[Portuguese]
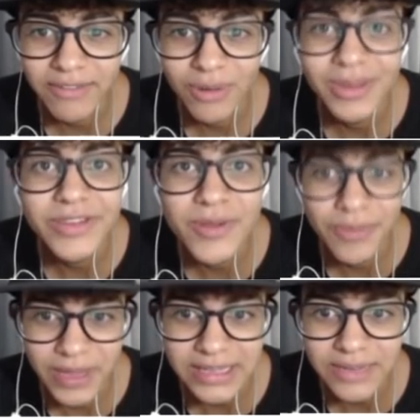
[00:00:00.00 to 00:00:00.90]
vir uma
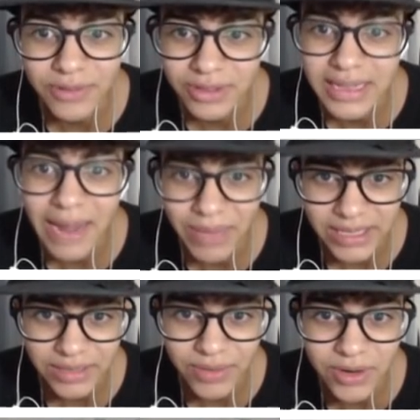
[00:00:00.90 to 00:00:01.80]
surpresa aí
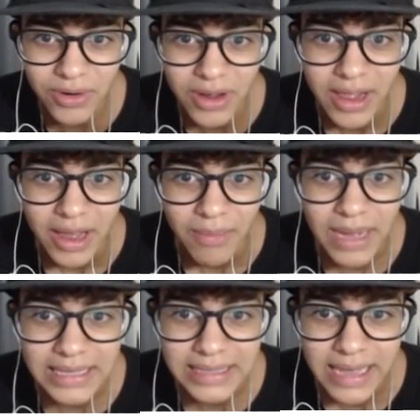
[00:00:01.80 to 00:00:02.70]
futuramente, viu?
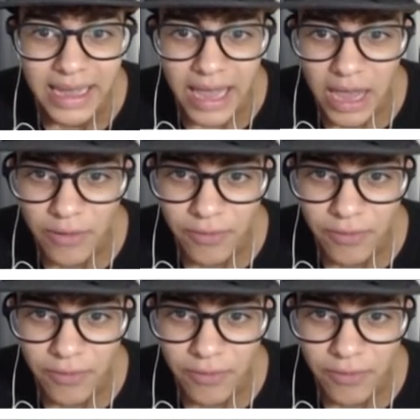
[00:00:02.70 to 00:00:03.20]
Mas você é